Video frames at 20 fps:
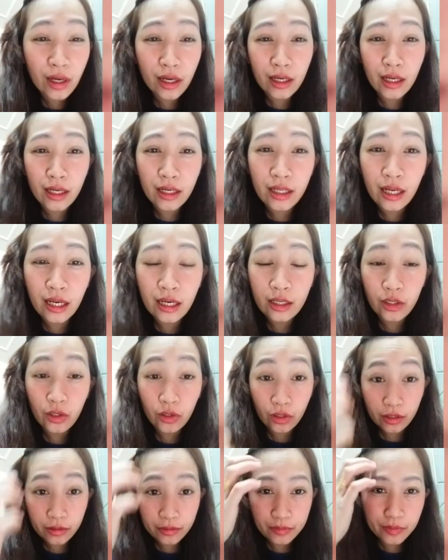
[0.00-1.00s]
panggora, yan
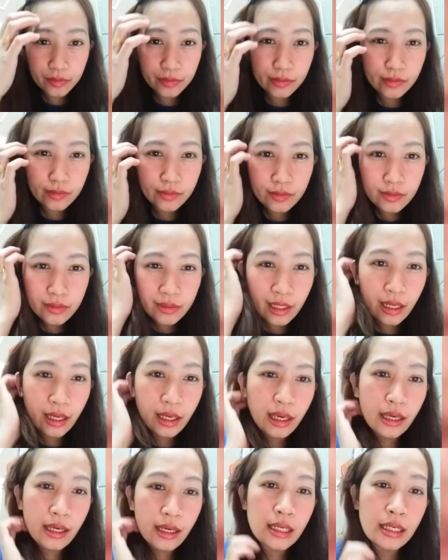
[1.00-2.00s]
lang yung
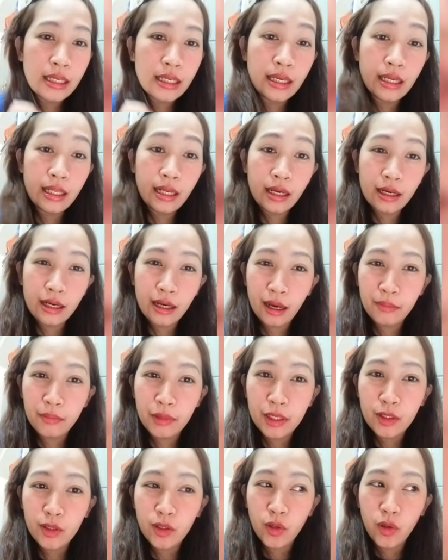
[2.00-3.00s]

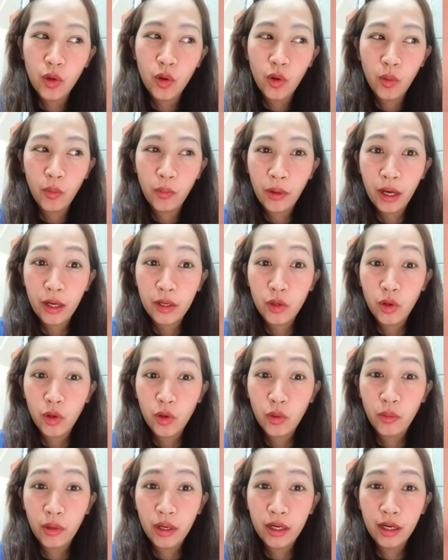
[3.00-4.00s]
ginagamit ko kung
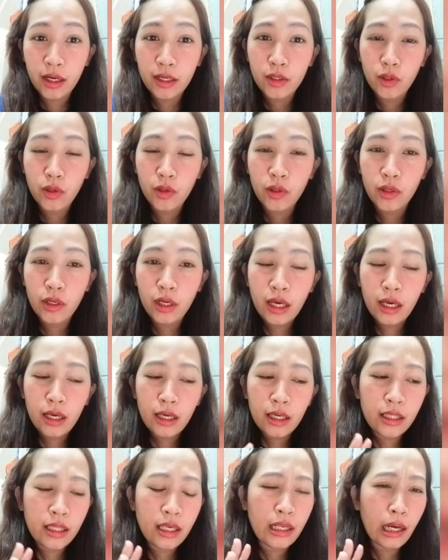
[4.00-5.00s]
paano ako mag-ano.
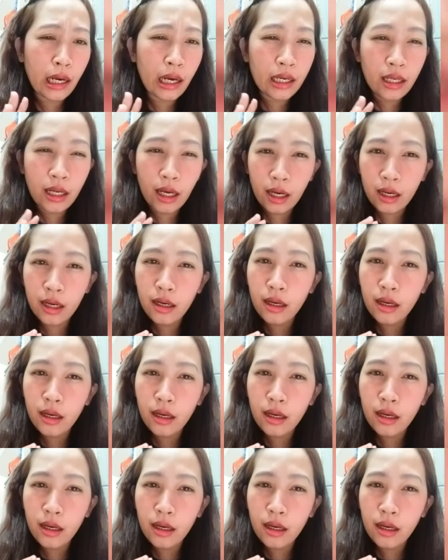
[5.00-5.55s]
Hindi na